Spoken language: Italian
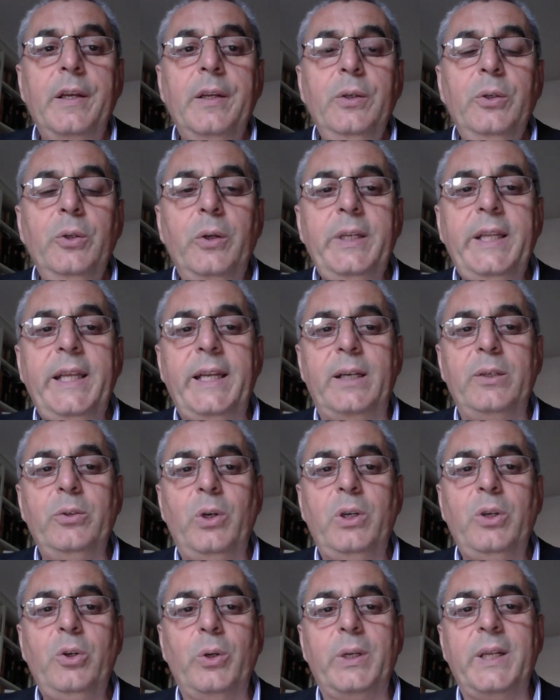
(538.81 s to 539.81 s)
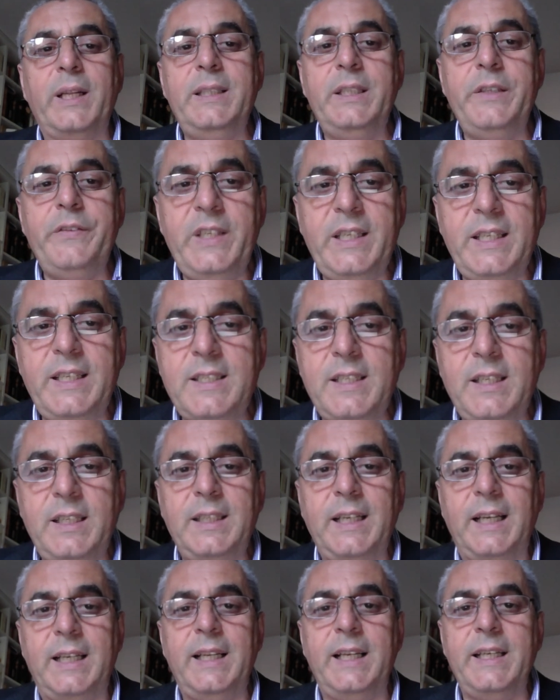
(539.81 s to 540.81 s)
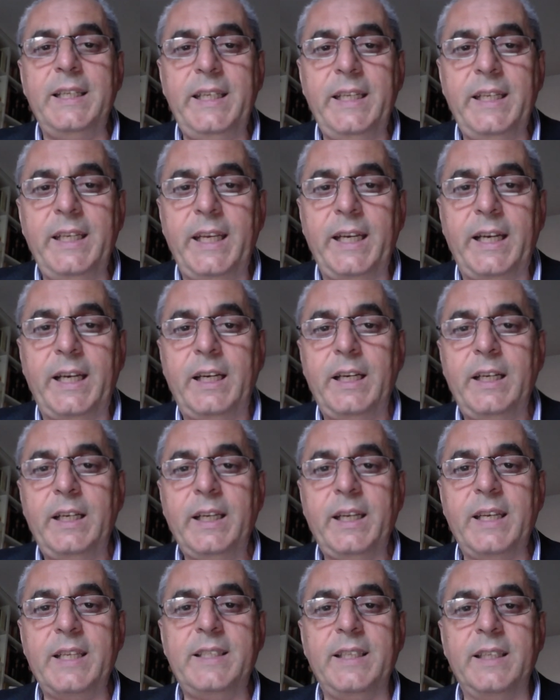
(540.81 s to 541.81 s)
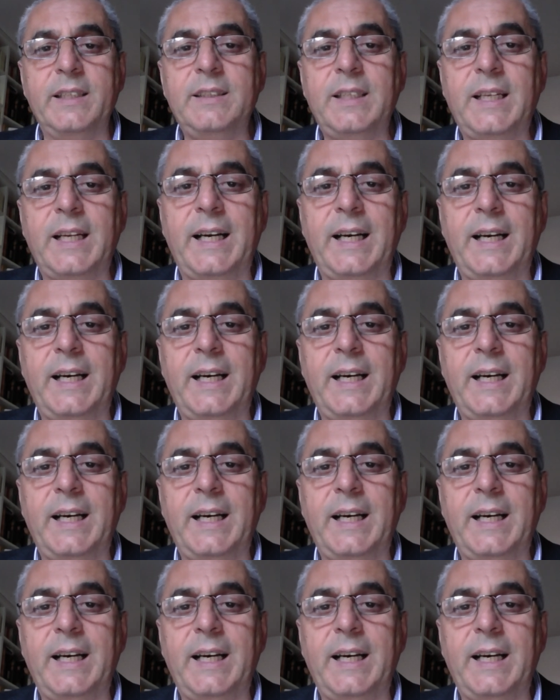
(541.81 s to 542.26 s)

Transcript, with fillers: non erano ancora divisi dalla linea che si andrà